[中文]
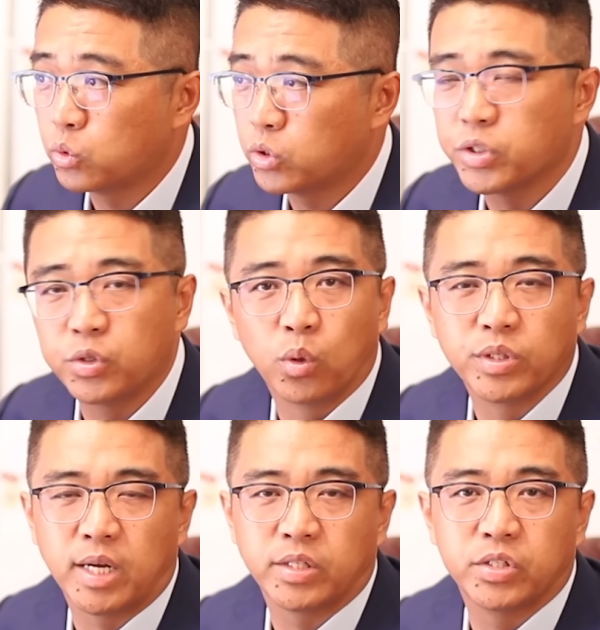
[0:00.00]
自己国
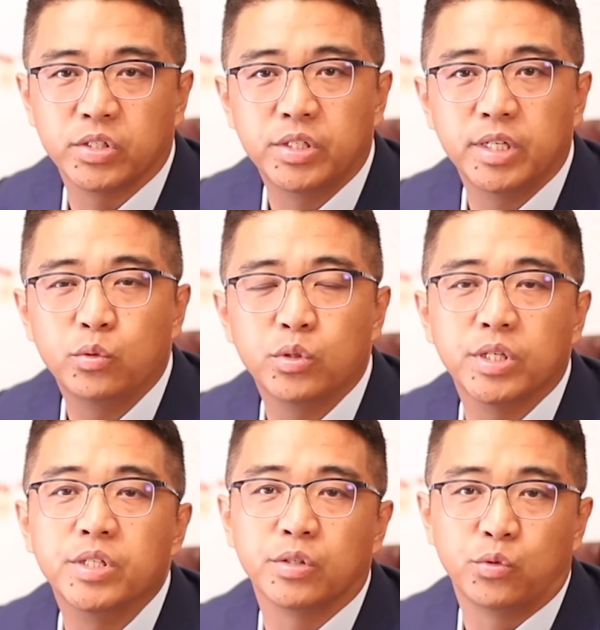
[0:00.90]
家直接去
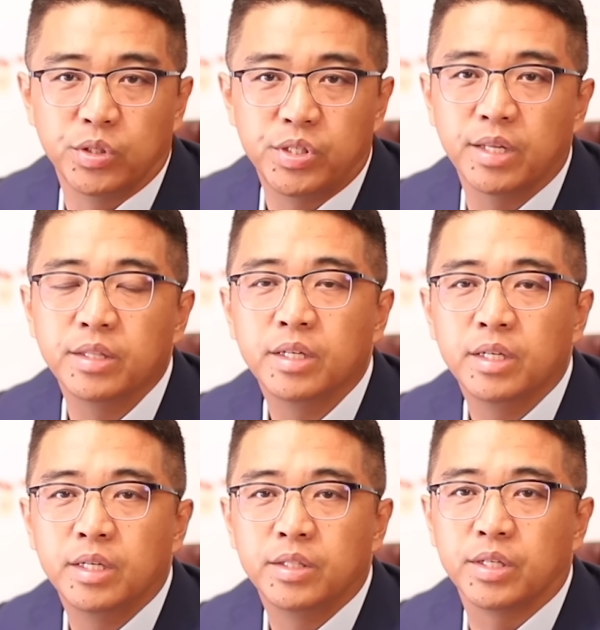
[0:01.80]
申请学签
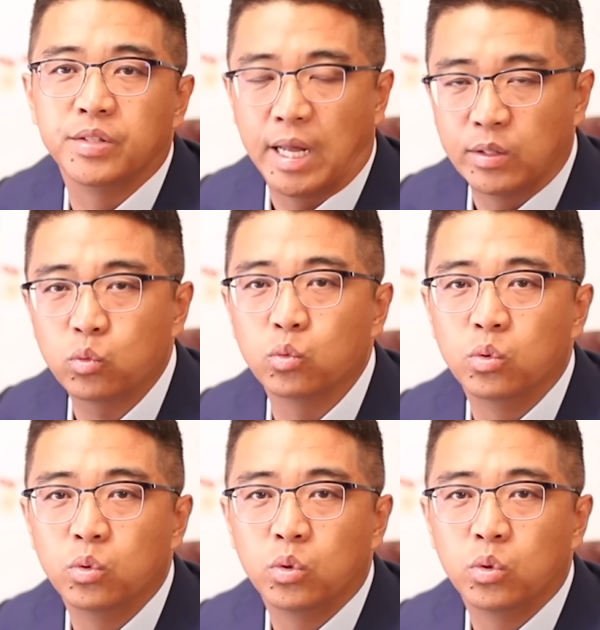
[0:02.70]
的难度，